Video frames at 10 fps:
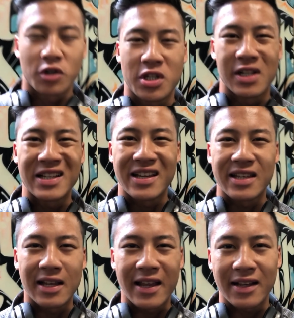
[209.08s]
vorstellen,
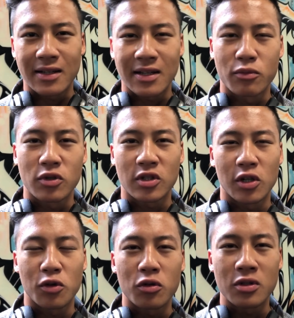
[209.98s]
je länger der
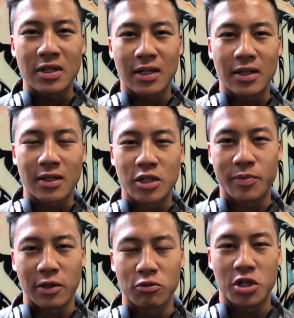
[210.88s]
Muskel unter
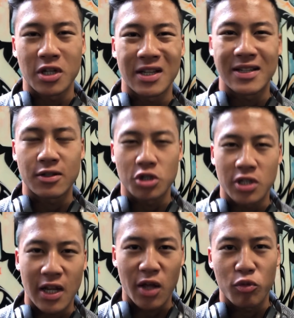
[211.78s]
Spannung steht, desto
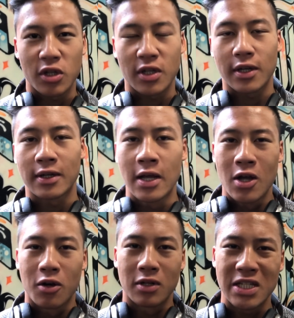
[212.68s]
schneller ermüdet er.
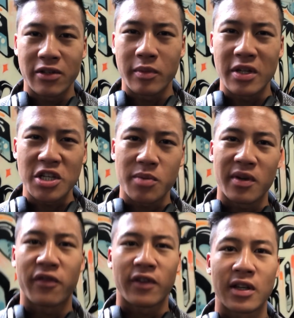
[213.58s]
Und deswegen bin ich
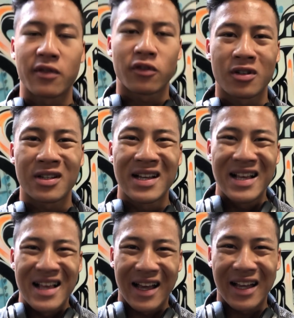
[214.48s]
immer ein Fan davon,
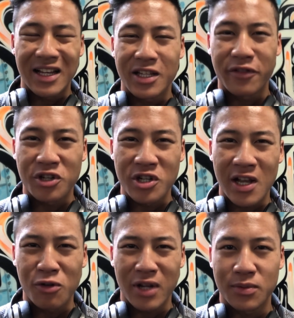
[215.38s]
relativ
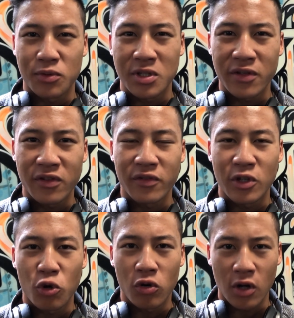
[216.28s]
schnell und explosiv die
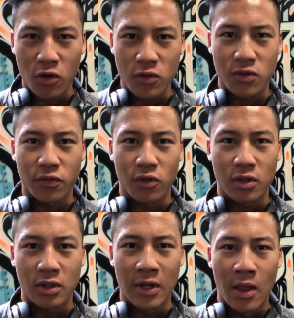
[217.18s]
Wiederholung
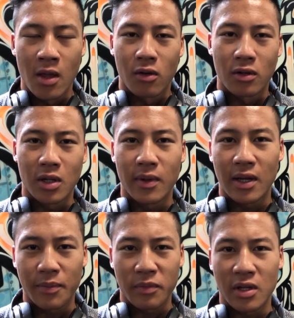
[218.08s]
auszuführen. Und
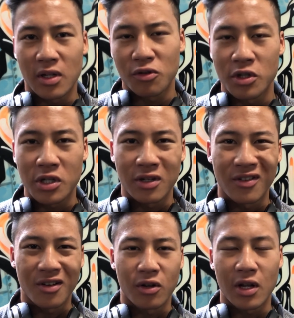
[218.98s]
dabei habt ihr natürlich,
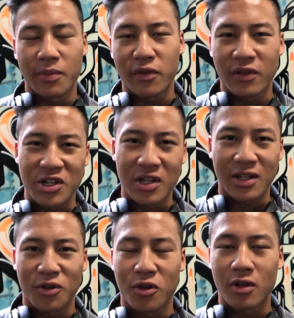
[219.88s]
oder habt ihr vielleicht
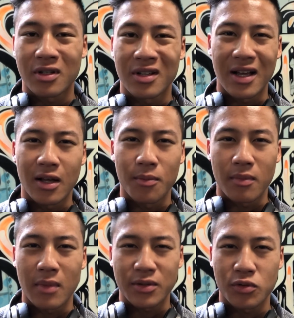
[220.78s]
gerade gehört,
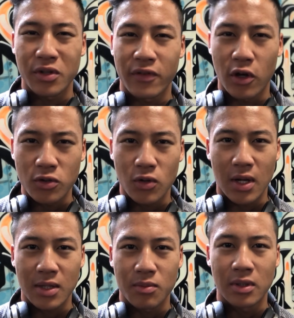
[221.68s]
ähm, explosiv
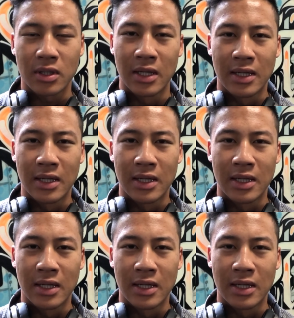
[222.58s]
auszuatmen.